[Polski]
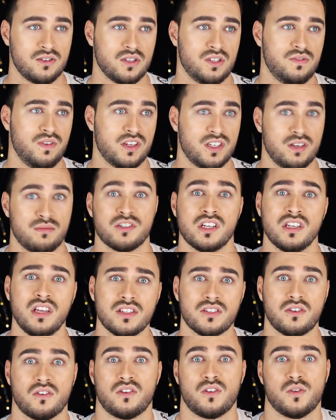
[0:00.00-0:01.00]
no stwierdziłem, że nie,
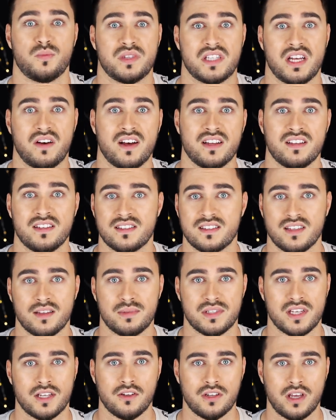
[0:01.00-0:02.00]
skoro nie odpisała, nic nie
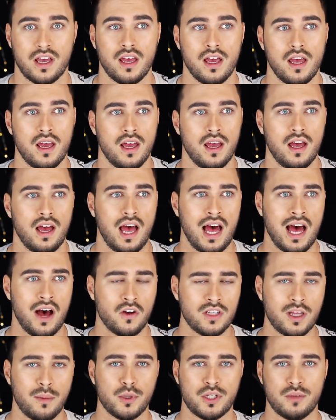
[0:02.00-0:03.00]
napisała, to nie. A
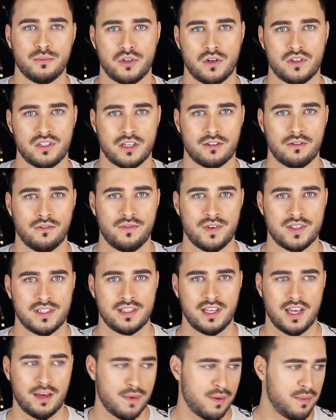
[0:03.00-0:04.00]
ona potem przychodzi na tą
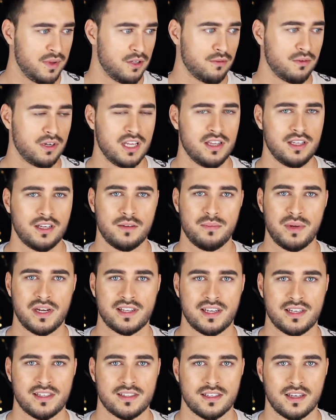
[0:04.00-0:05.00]
wizytę, ja miałem inną klientkę i
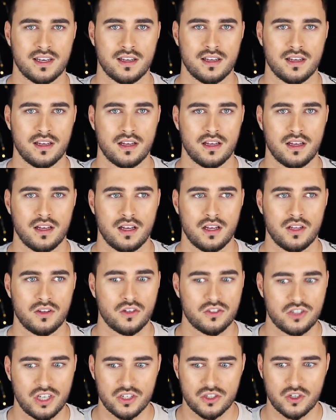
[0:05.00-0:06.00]
pretensje.
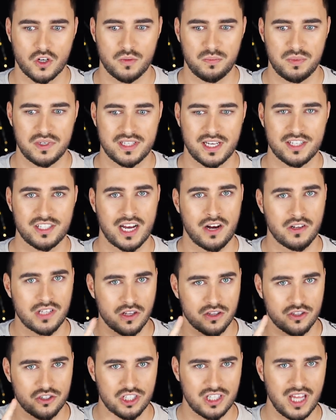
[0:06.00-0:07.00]
To ciężko odpisać, a ona
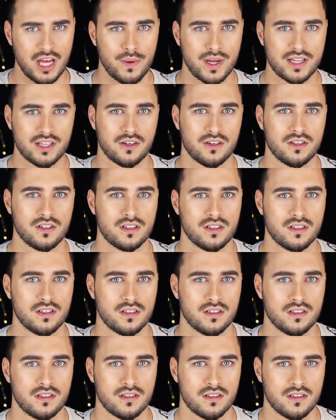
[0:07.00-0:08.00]
odczytała to.
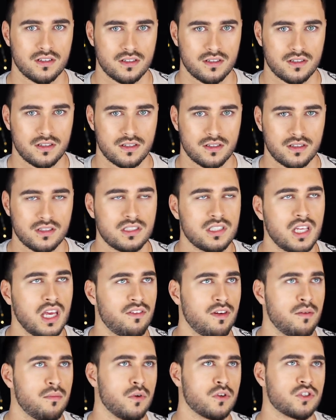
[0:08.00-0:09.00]
Nie
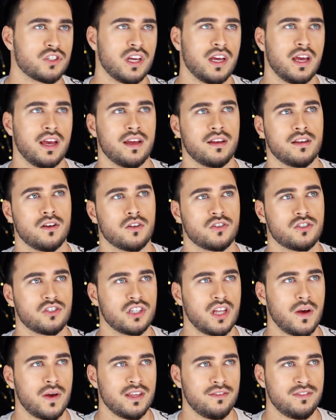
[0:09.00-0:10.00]
wiem, może
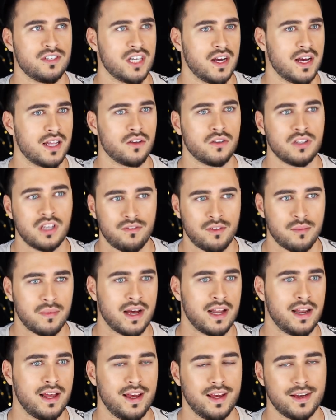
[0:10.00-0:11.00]
odczytała, nie widziała, no nie wiem,
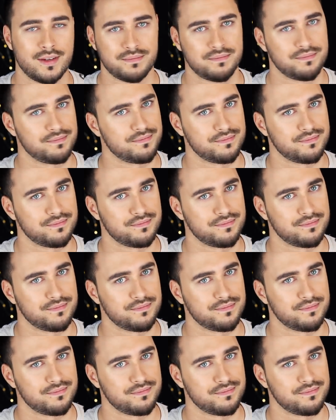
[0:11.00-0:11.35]
ale.